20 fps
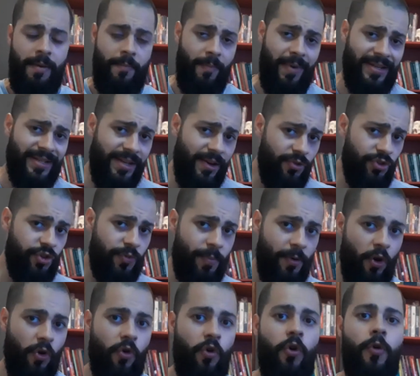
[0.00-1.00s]
Mas não se
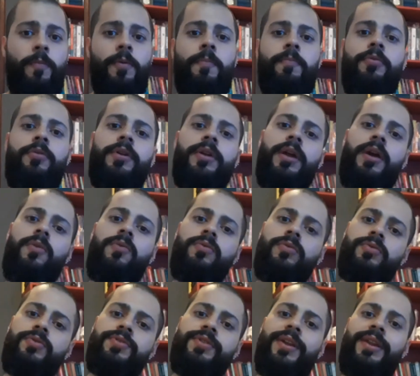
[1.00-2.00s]
preocupe, porque um
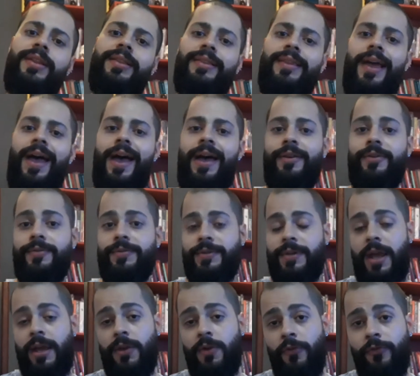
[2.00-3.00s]
dos
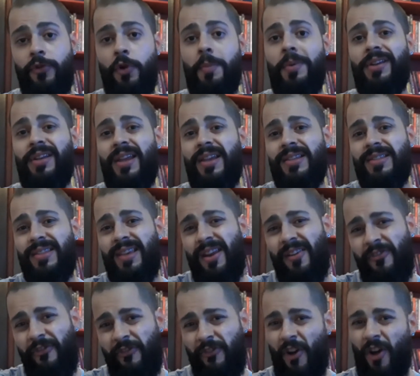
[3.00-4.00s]
critérios é que o filme tem que ser
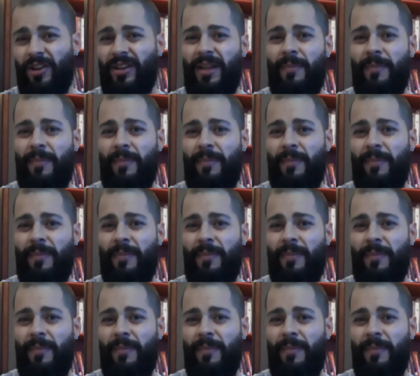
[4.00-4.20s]
f...